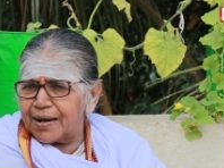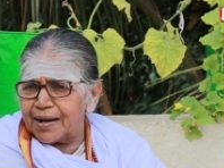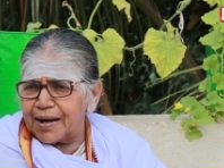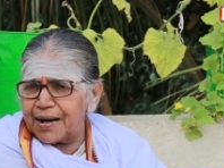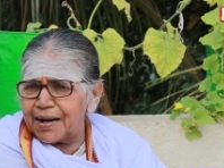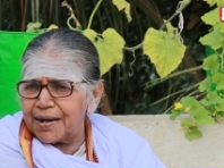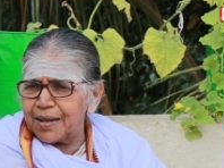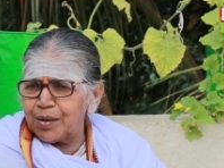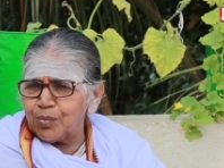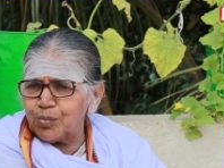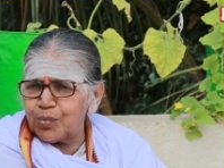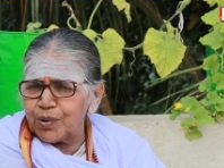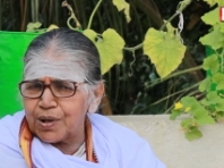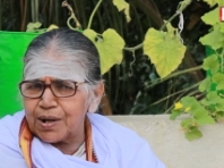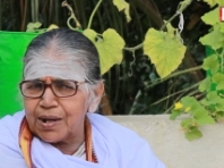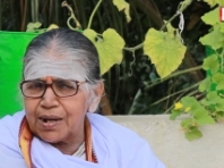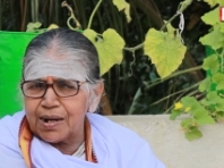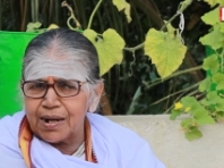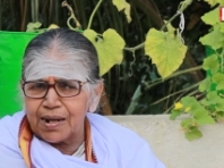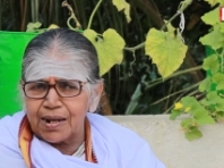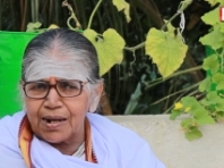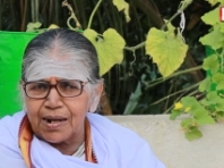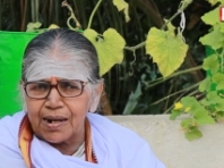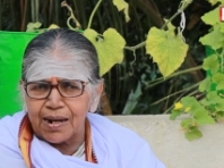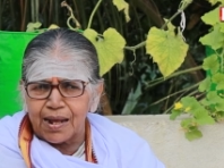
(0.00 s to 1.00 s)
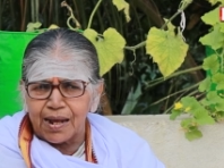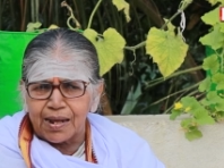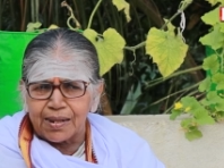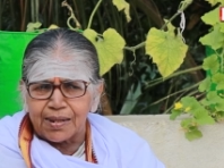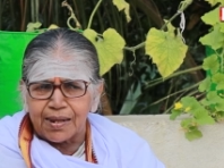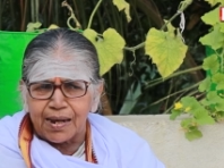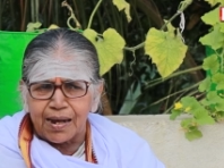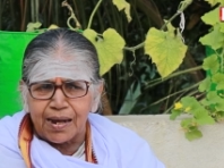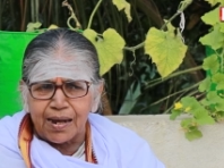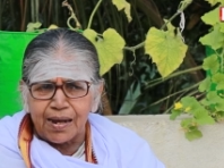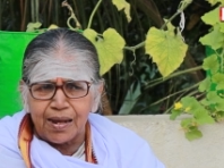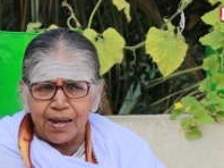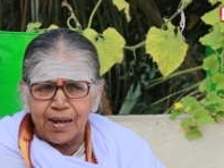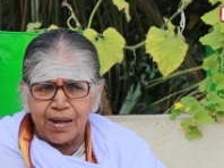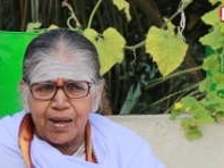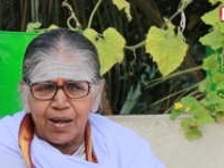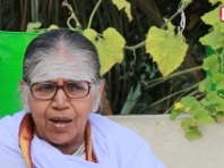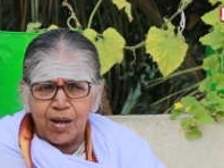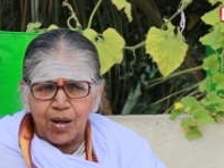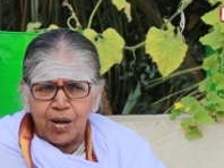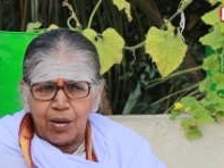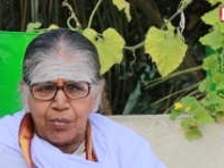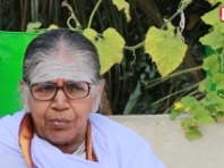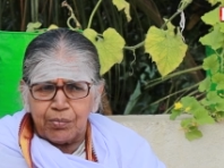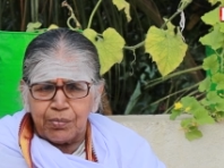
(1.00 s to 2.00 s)
நடைமுறையில் இல்லாத
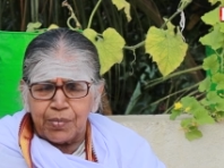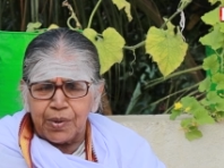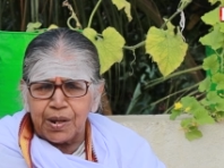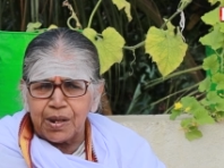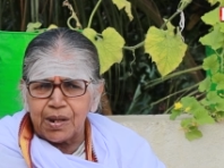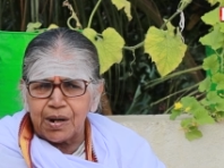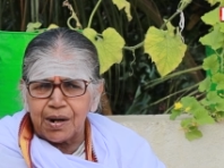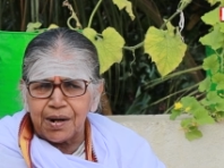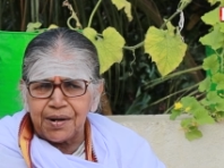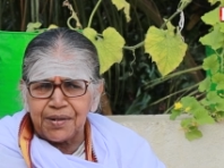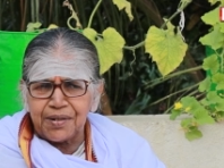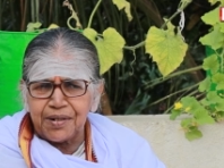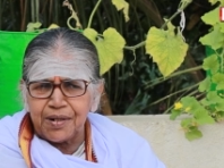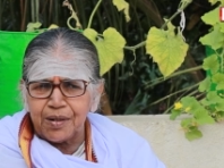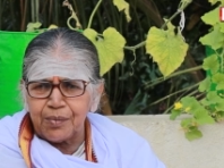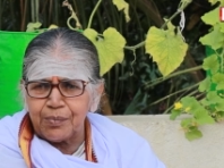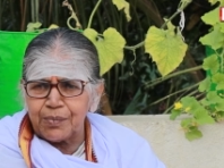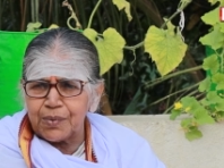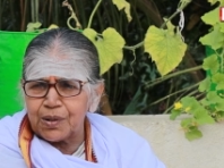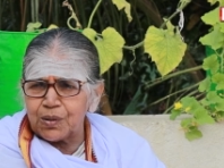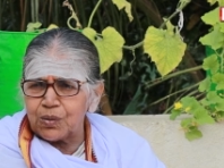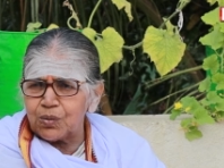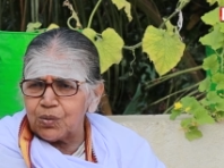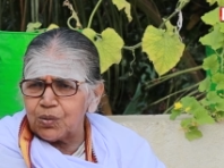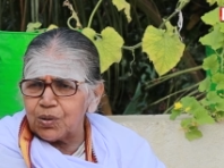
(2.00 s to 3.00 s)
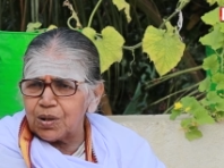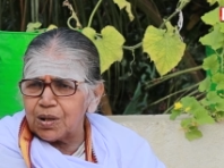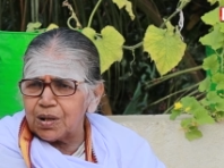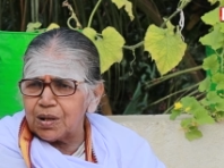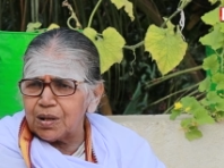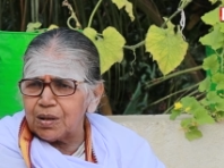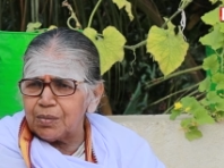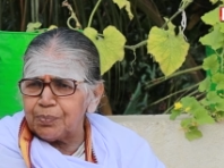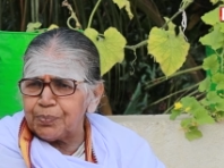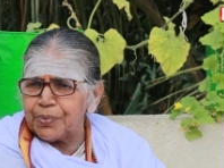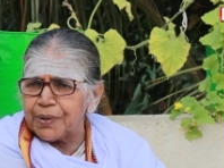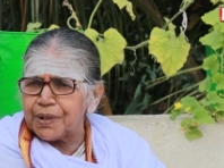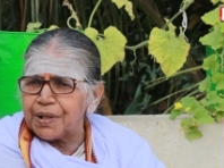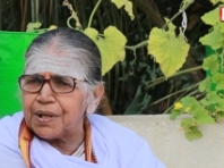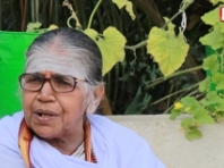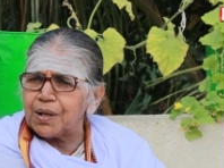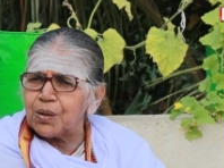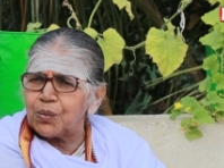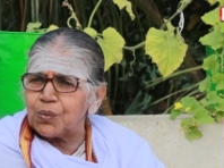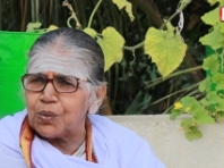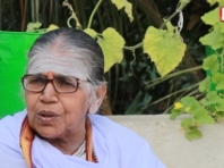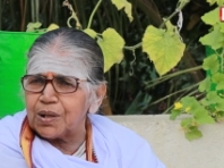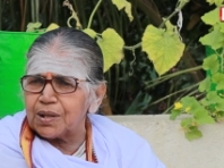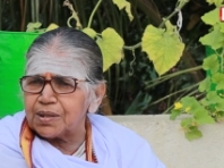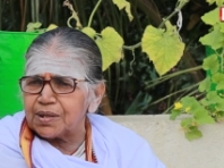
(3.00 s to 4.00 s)
மீனாட்சி அம்மன் கோயில் பெரிய
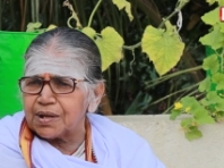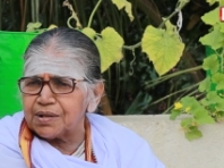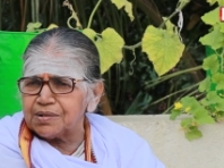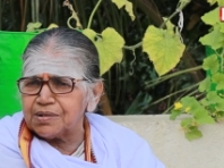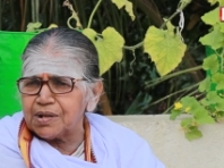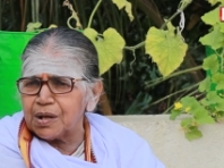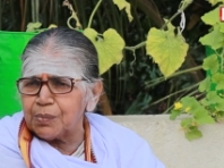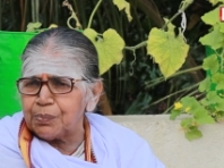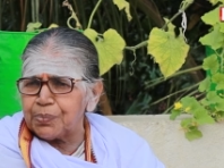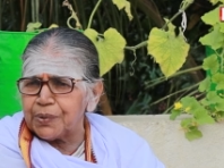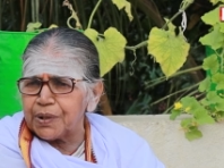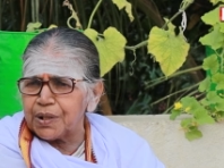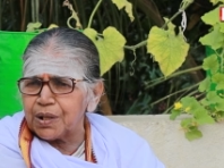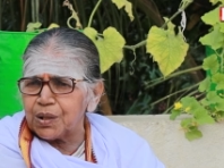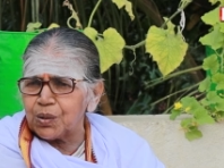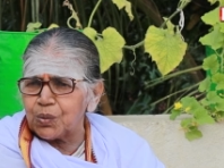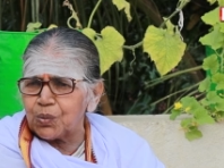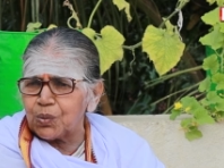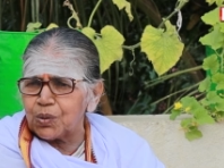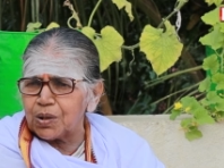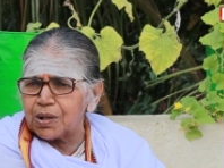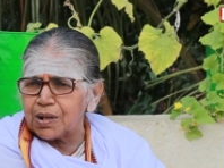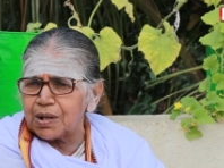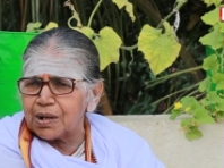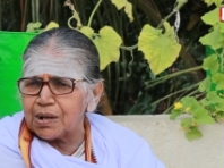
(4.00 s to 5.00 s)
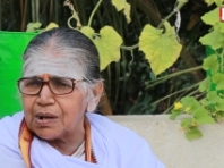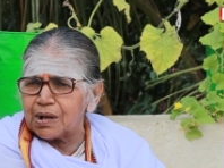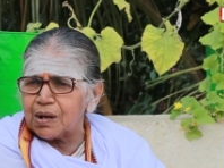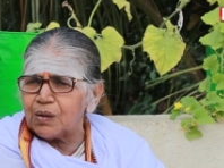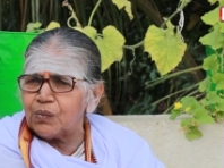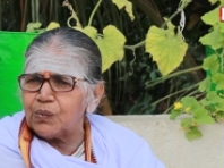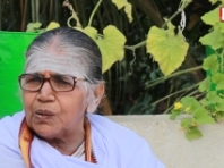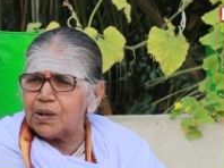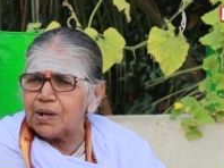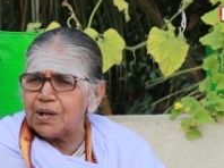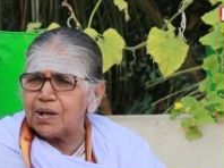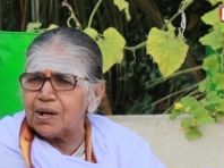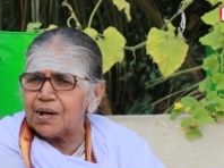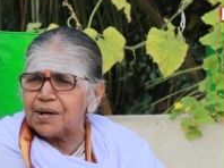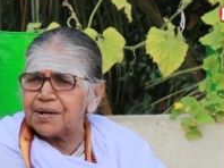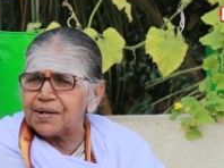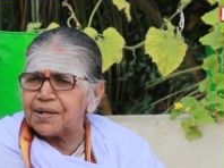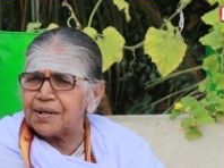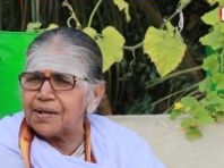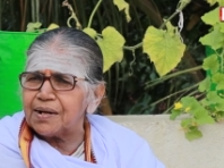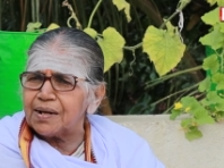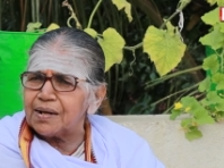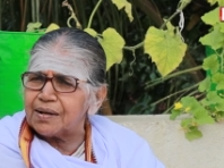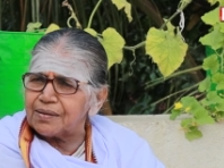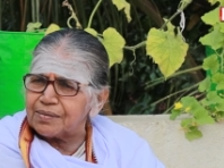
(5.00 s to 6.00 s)
கோயில் தஞ்சை பெரிய கோயிலெல்லாம்
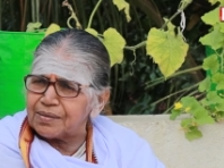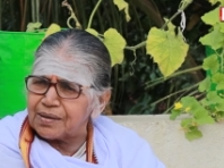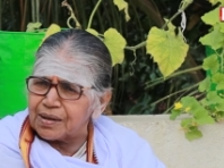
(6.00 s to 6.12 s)
வெளிநாட்டினர்